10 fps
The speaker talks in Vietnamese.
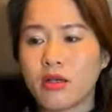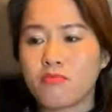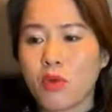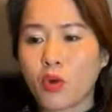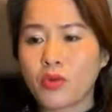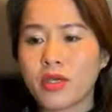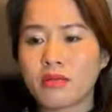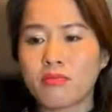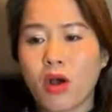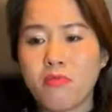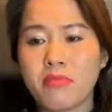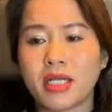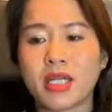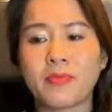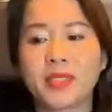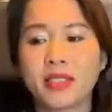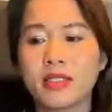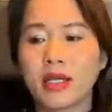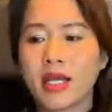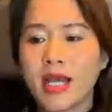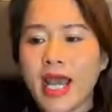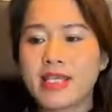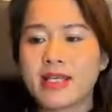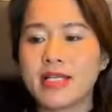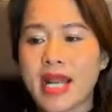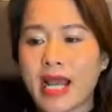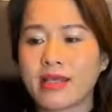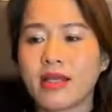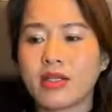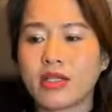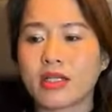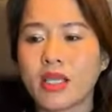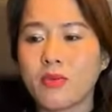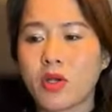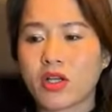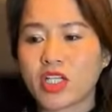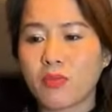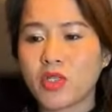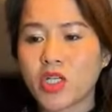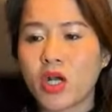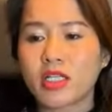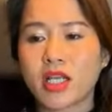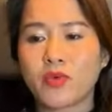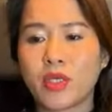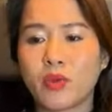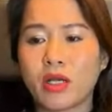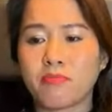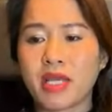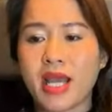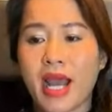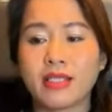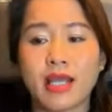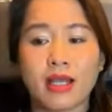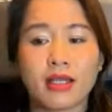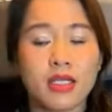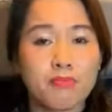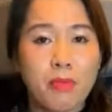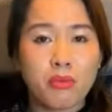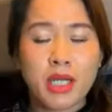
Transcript: bọn nhân bỏ mình năm xưa hay những nạn nhân trực tiếp còn sống sót sau nhiều lần bị hải tặc cướp bóc,